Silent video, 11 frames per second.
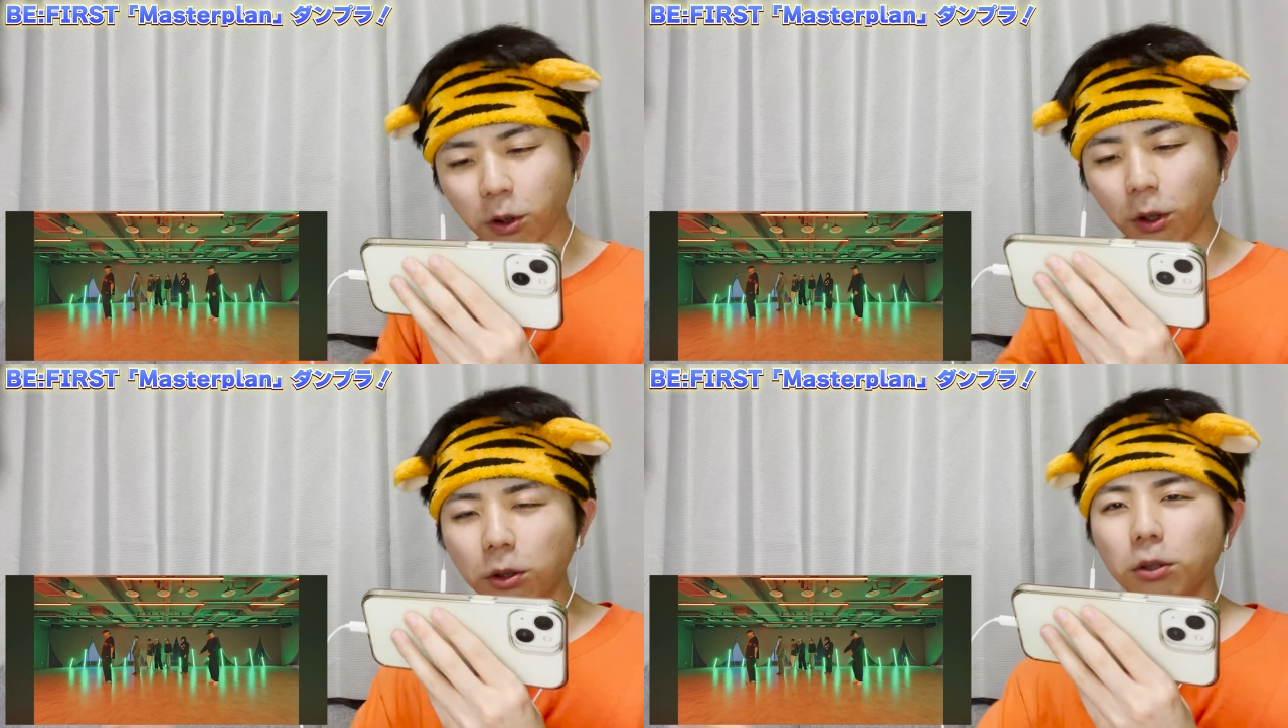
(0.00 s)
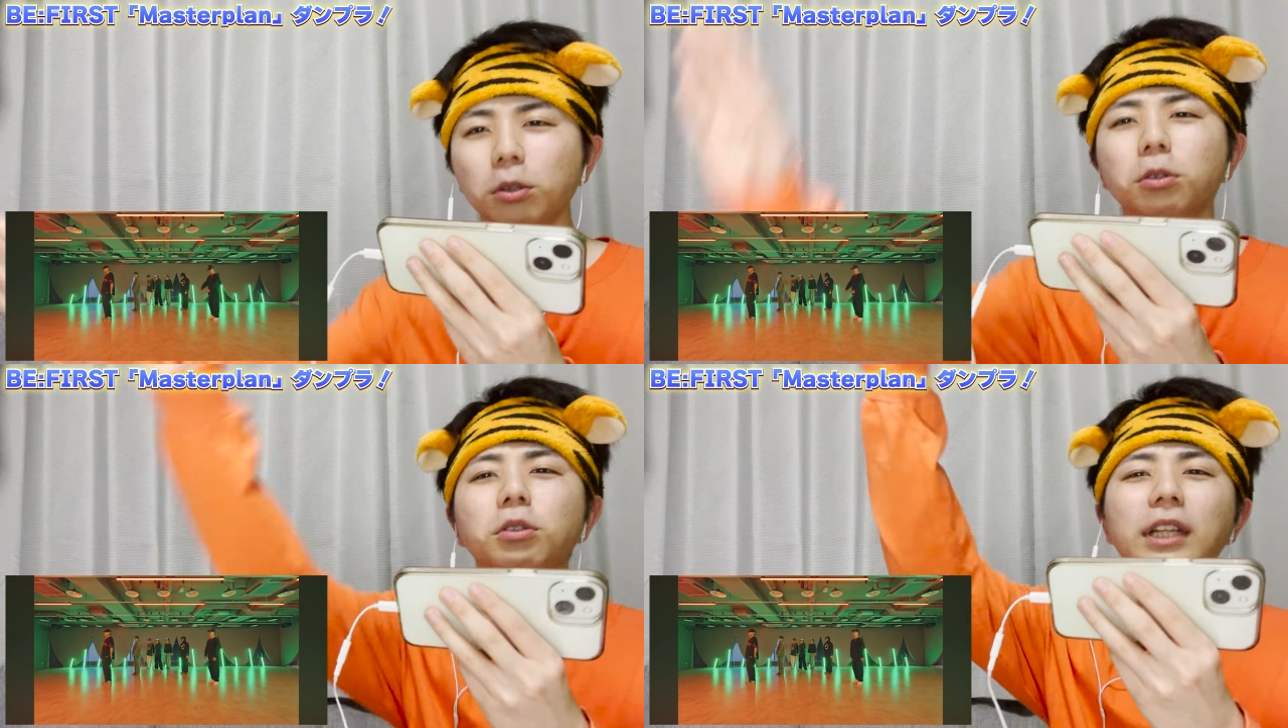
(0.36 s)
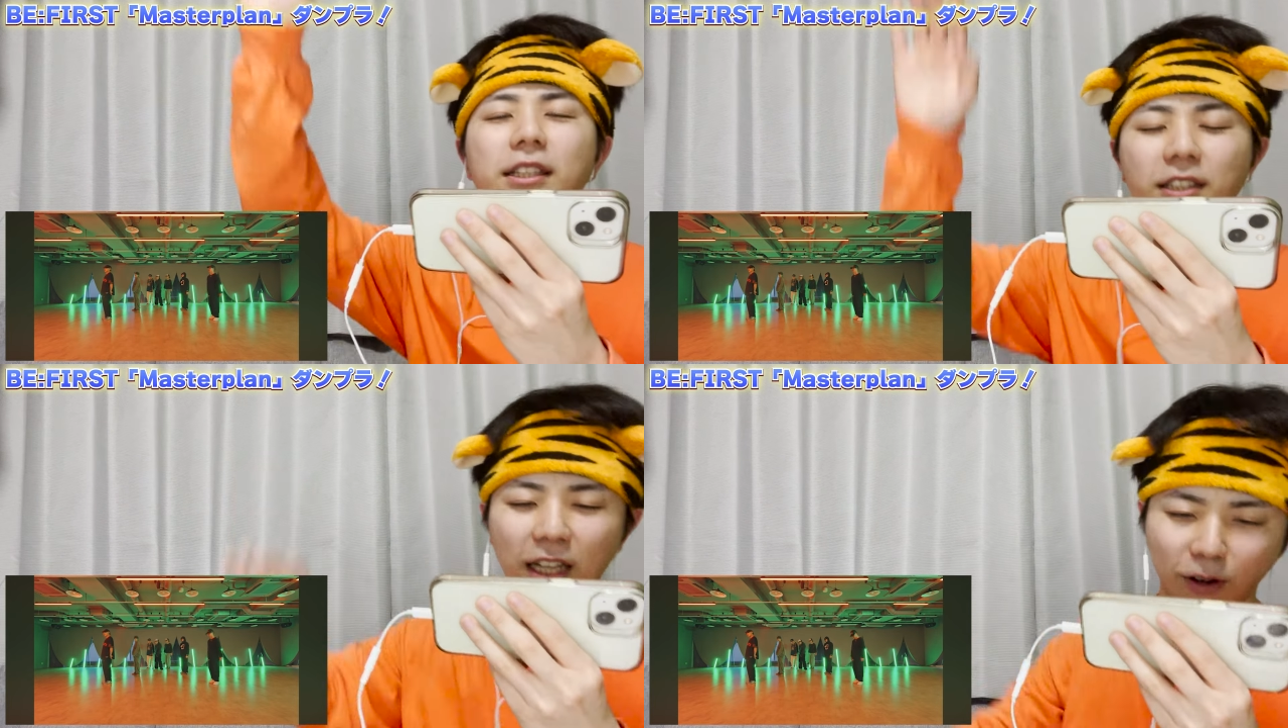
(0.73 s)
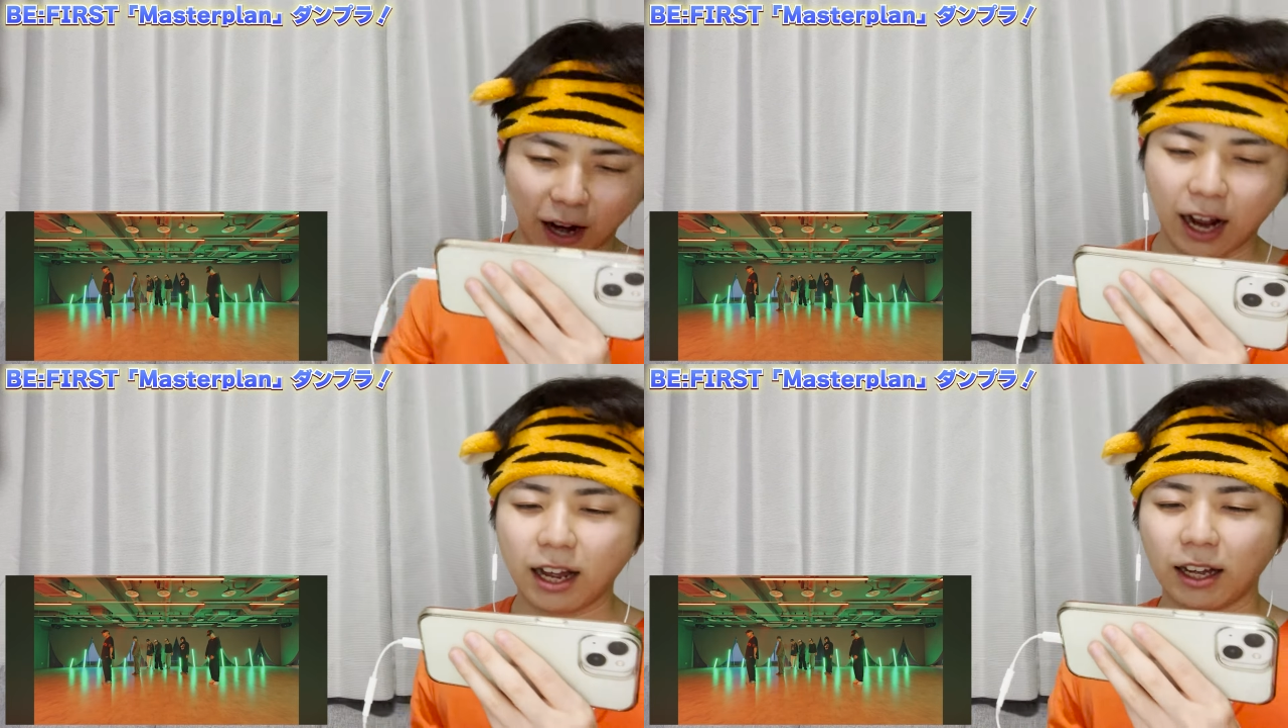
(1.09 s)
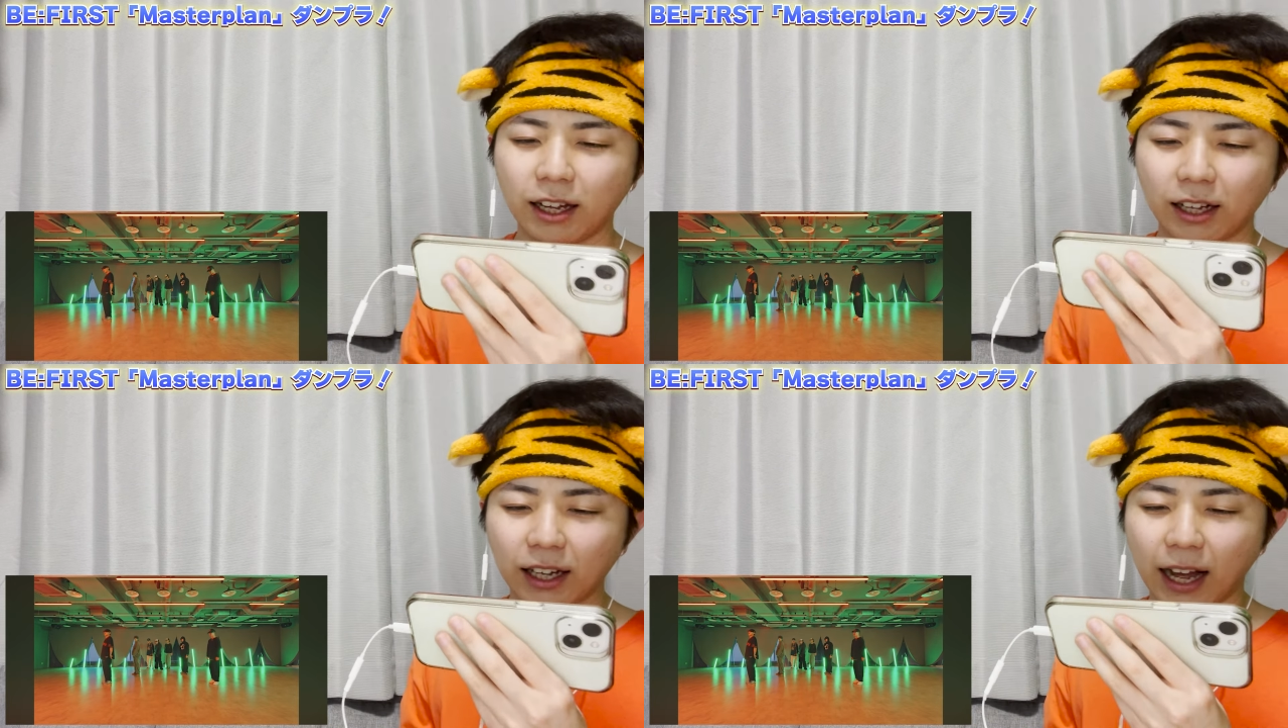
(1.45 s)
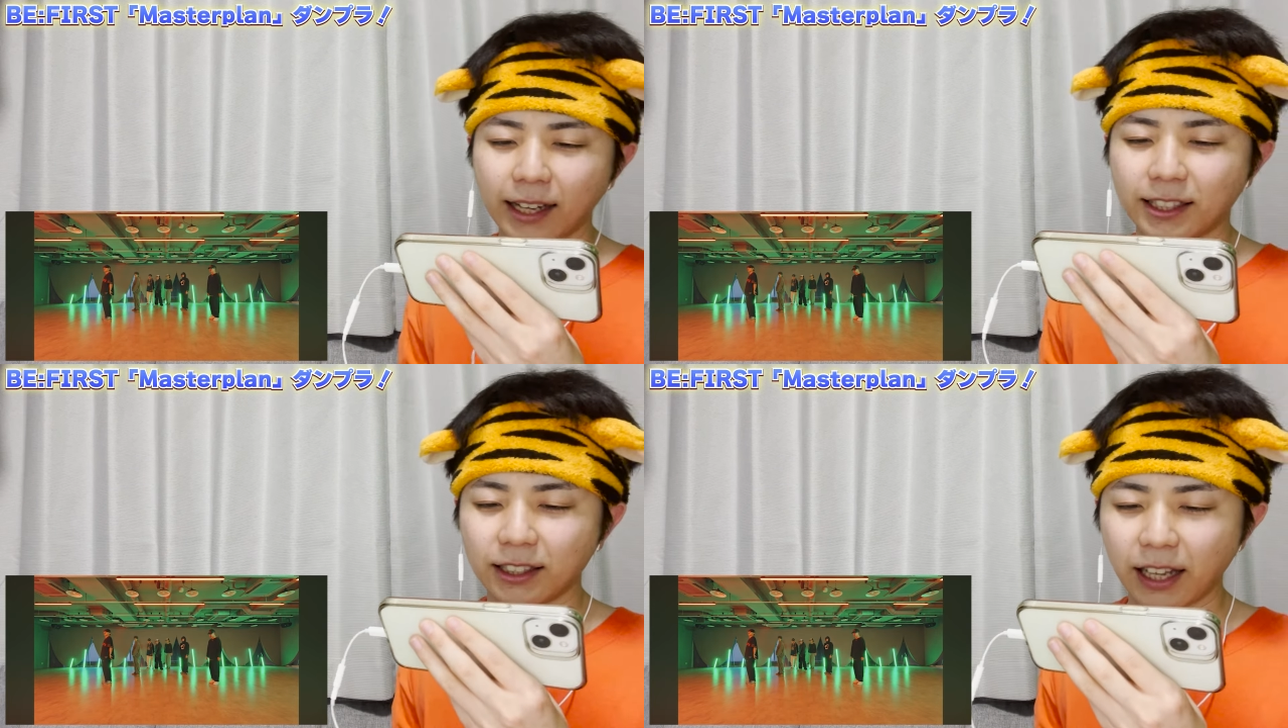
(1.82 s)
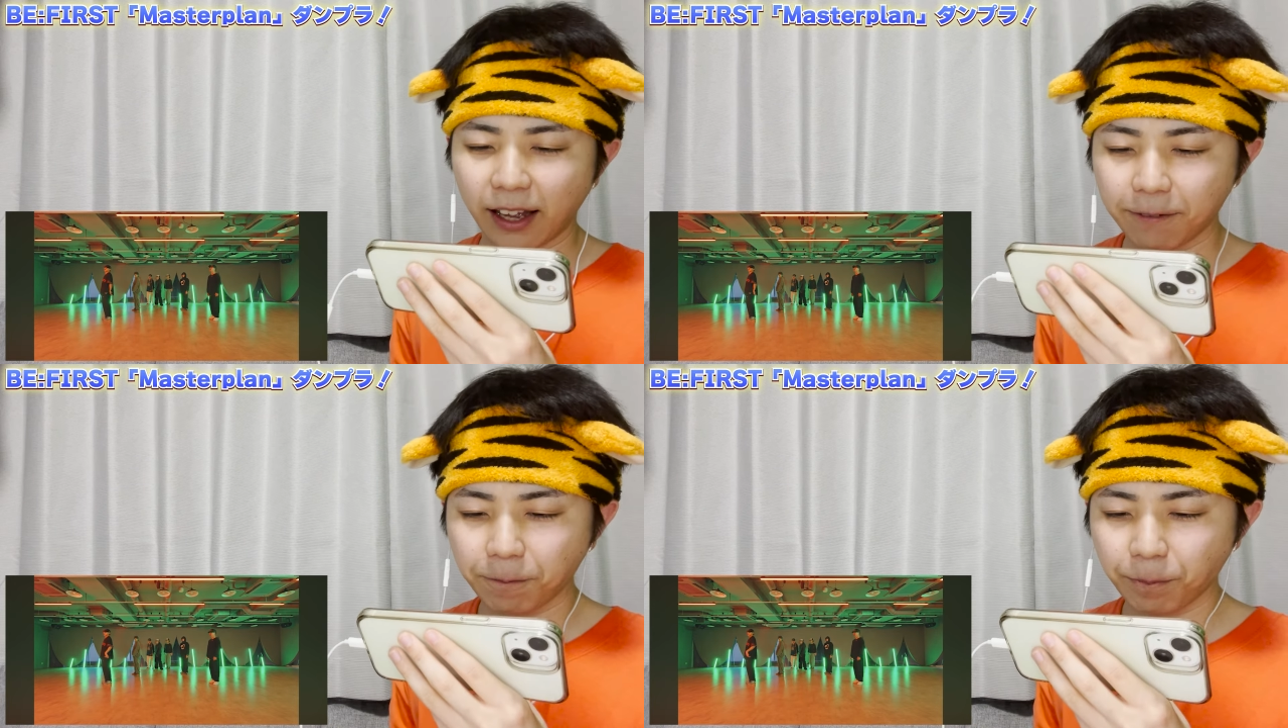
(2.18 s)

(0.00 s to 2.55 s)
ドゥーンが好きだわ足で